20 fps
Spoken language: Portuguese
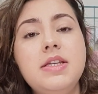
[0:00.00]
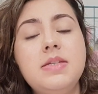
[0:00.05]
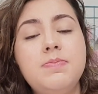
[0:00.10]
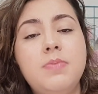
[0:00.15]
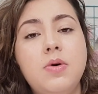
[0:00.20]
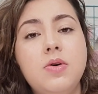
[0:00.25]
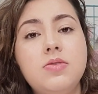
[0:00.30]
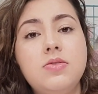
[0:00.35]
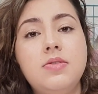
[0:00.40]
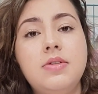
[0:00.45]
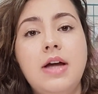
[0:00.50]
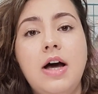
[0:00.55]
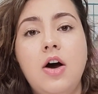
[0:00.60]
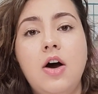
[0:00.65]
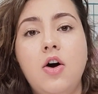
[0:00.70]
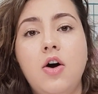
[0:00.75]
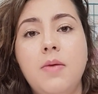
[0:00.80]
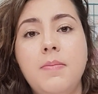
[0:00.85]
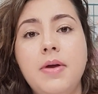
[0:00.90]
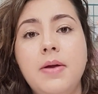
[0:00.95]
exposto
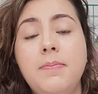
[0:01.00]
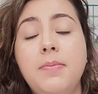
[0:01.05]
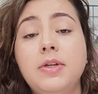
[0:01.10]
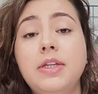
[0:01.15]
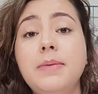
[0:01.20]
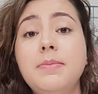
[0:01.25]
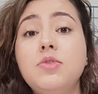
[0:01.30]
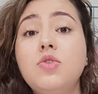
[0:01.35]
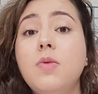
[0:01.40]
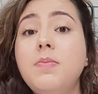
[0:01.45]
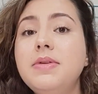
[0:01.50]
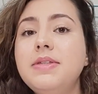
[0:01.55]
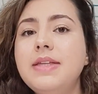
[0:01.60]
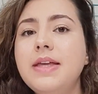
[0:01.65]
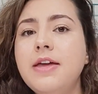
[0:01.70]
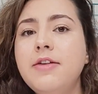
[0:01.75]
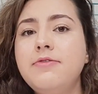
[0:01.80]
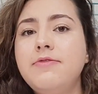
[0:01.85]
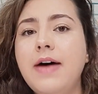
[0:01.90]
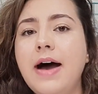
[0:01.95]
na obra, podemos
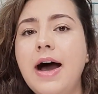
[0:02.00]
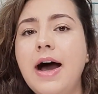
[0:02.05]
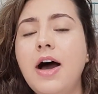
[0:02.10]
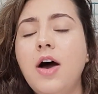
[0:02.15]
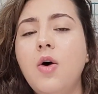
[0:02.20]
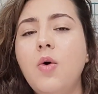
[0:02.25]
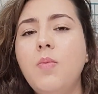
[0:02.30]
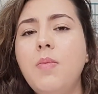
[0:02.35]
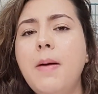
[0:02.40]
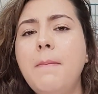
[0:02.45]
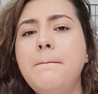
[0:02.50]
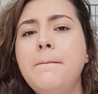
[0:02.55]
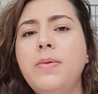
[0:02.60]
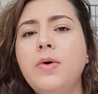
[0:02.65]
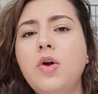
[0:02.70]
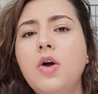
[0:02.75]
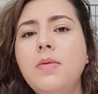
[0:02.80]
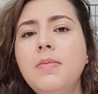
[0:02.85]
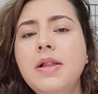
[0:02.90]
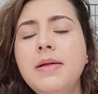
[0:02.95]
observar uma
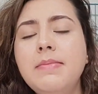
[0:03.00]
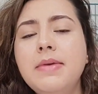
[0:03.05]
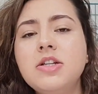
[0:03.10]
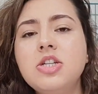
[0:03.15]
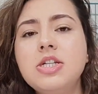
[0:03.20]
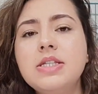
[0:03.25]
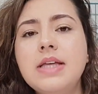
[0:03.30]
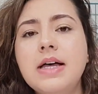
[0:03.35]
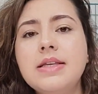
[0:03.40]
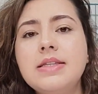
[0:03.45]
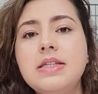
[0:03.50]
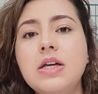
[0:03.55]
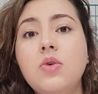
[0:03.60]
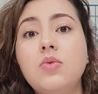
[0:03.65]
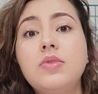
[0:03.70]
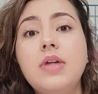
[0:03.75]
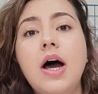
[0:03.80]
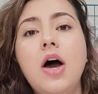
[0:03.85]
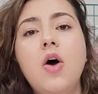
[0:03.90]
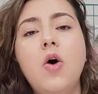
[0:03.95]

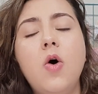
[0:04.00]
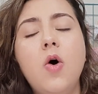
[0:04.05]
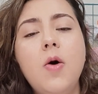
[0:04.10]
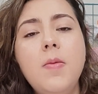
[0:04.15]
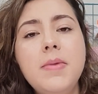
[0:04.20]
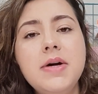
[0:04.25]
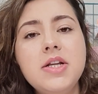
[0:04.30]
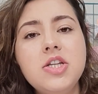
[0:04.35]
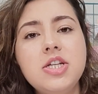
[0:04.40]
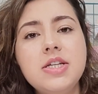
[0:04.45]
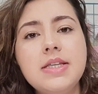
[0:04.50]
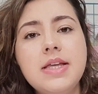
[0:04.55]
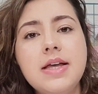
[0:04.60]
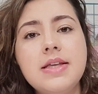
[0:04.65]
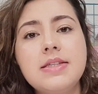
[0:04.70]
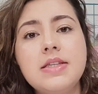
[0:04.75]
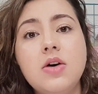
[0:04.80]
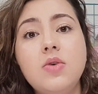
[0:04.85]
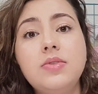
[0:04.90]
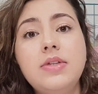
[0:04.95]
problematização na
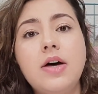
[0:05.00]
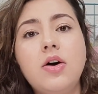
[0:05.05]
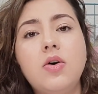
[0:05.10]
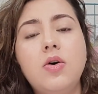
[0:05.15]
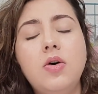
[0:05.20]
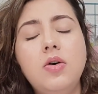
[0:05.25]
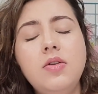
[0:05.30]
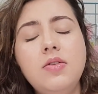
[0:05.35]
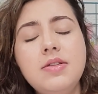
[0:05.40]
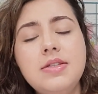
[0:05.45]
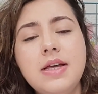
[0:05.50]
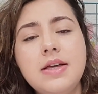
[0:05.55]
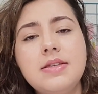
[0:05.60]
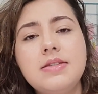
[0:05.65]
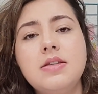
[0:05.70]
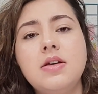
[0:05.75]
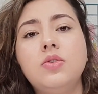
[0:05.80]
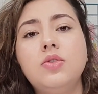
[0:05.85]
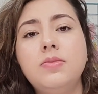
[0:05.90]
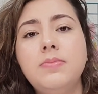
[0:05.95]
romantização da
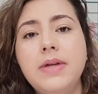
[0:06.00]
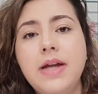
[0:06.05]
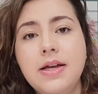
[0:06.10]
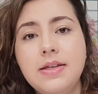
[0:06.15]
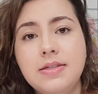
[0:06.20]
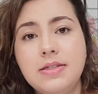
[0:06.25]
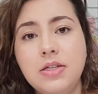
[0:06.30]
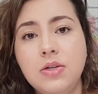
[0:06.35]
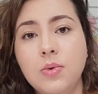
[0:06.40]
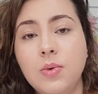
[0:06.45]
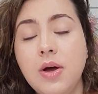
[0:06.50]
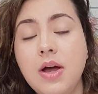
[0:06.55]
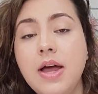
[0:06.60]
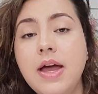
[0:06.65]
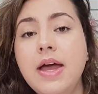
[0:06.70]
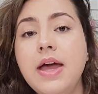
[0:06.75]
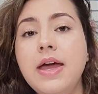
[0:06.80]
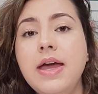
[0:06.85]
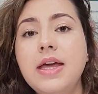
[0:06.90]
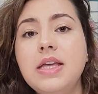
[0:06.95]
colonização do Brasil,
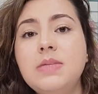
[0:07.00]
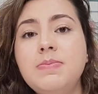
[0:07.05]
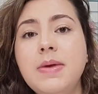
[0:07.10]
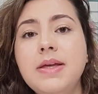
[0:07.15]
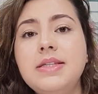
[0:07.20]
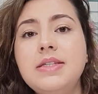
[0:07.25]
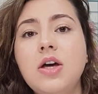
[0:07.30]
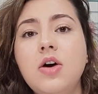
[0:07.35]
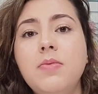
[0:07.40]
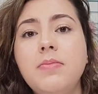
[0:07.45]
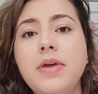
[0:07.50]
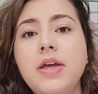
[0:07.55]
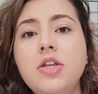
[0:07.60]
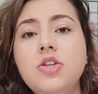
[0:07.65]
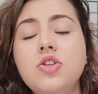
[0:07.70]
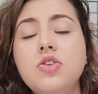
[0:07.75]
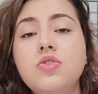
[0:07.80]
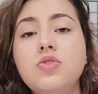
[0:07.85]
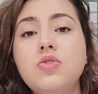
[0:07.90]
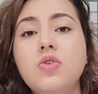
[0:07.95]

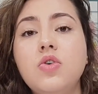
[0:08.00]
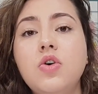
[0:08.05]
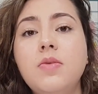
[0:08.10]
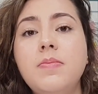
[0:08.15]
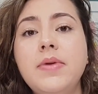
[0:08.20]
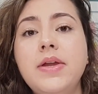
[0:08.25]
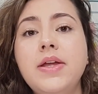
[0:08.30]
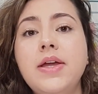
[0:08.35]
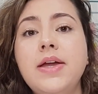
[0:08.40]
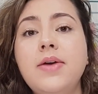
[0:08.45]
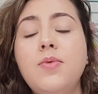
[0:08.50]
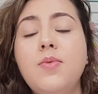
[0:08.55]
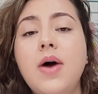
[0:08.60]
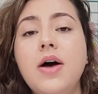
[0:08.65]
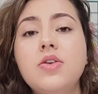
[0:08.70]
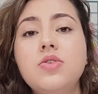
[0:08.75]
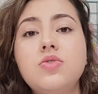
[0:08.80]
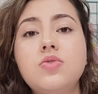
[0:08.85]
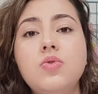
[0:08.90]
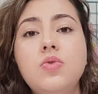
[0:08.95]
especialmente sobre o
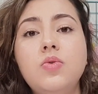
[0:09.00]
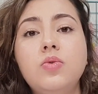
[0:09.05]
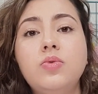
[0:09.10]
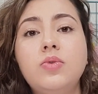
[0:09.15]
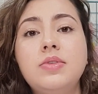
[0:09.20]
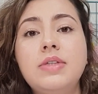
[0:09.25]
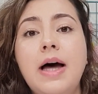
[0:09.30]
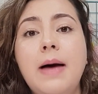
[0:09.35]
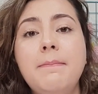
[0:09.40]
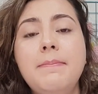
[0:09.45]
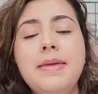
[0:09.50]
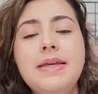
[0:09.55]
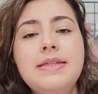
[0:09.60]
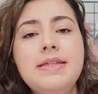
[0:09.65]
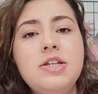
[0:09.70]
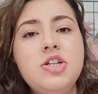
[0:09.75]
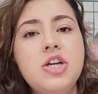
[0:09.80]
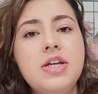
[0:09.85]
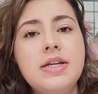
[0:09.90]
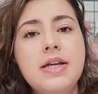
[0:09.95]
assunto da
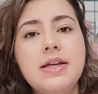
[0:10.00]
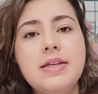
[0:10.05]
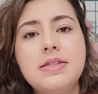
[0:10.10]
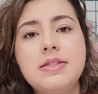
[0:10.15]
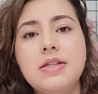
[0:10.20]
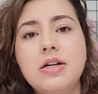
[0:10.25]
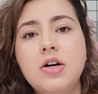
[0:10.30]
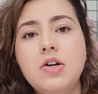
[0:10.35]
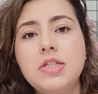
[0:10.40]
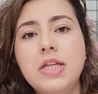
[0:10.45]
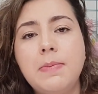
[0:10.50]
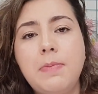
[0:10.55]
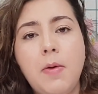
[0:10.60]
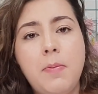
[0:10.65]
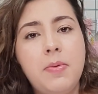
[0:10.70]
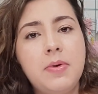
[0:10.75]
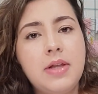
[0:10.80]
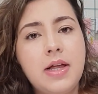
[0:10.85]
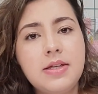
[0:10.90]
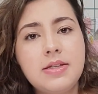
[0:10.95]
miscigenação da
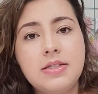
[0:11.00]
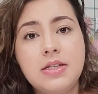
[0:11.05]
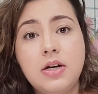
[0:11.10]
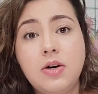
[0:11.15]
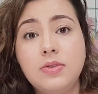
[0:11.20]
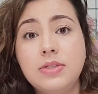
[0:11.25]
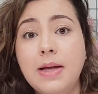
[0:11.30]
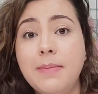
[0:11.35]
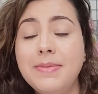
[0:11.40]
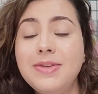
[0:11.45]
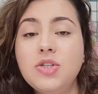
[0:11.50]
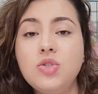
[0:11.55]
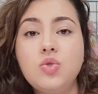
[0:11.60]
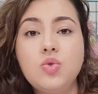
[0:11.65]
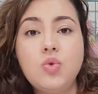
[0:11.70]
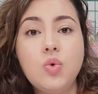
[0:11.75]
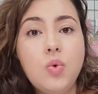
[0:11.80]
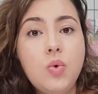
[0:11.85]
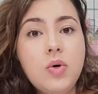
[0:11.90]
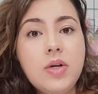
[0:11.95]
população, da
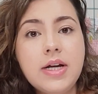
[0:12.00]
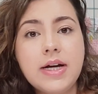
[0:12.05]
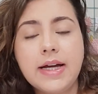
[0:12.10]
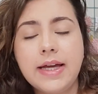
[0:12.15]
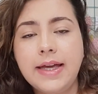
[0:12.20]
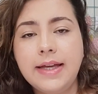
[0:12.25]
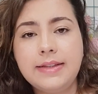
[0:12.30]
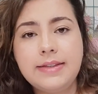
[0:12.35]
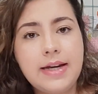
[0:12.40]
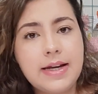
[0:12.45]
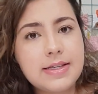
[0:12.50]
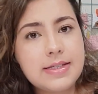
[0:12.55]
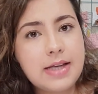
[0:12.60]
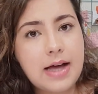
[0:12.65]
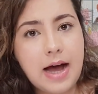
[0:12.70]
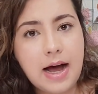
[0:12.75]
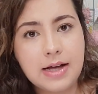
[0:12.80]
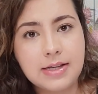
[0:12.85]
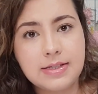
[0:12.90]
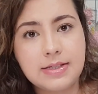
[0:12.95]
mistura entre as
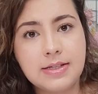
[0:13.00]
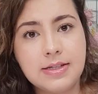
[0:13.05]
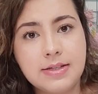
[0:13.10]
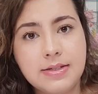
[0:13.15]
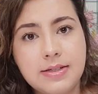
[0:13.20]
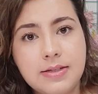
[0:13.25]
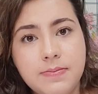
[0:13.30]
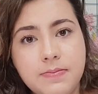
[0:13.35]
raças.